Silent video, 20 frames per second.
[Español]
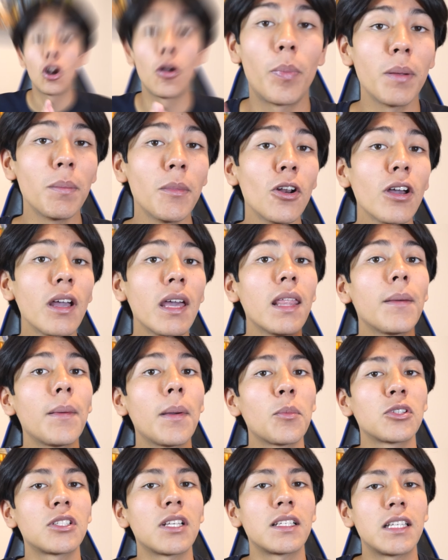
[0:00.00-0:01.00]
Lo primero que
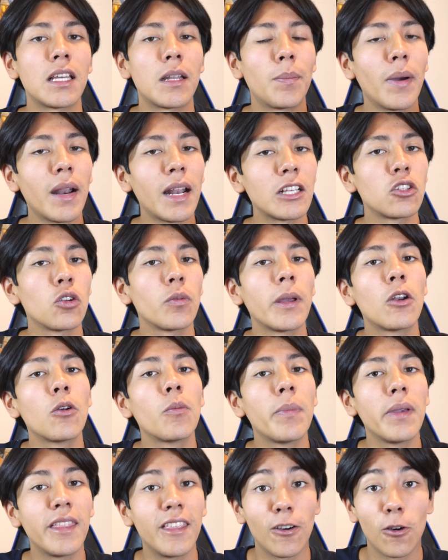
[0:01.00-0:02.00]
debemos hacer para subir un
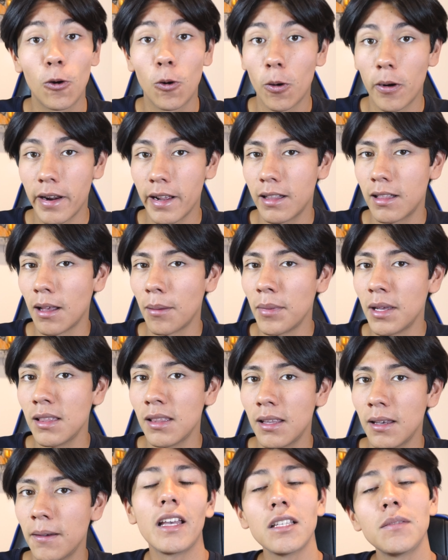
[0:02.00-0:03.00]
video
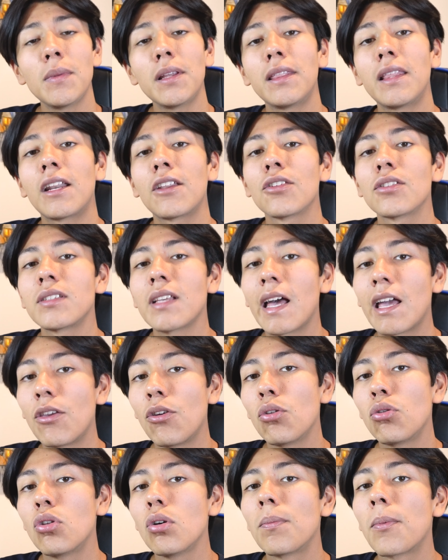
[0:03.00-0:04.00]
correctamente es meternos a
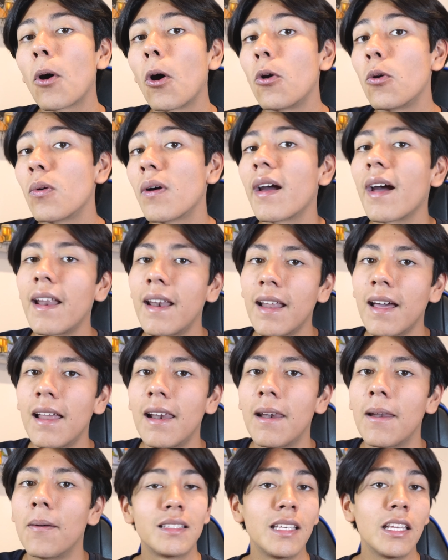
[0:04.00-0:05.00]
YouTube con un
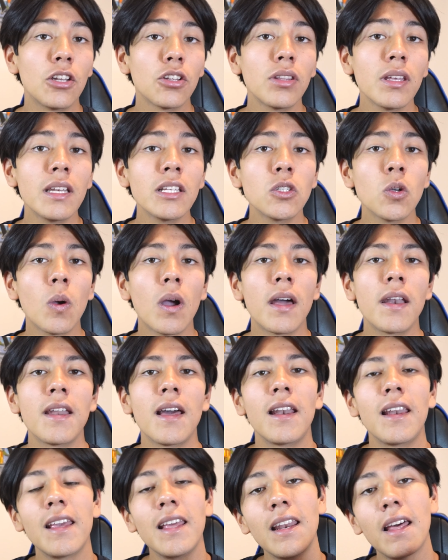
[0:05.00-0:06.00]
canal. Si no tienes un
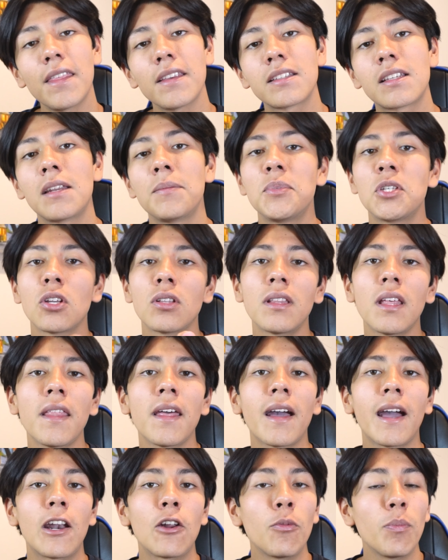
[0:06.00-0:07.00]
canal, en la descripción te
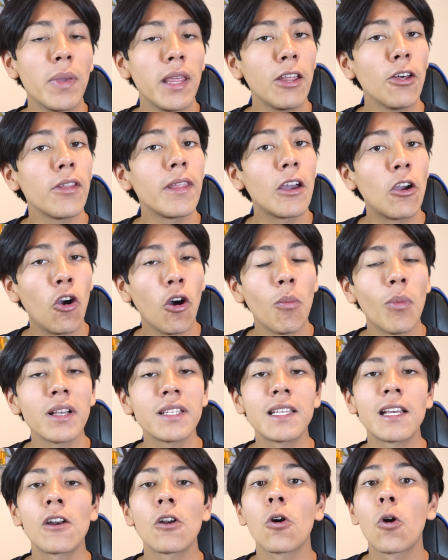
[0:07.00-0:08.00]
dejaré un video de cómo
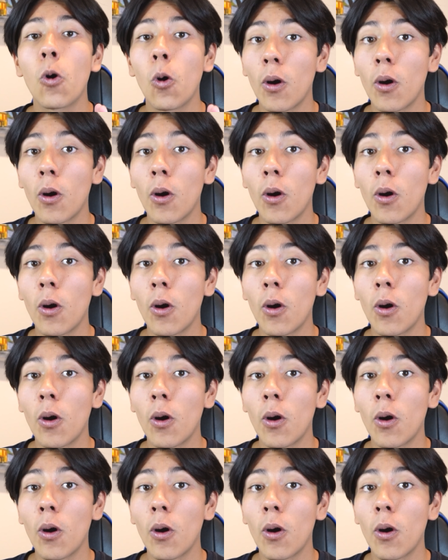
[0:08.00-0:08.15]
hacerlo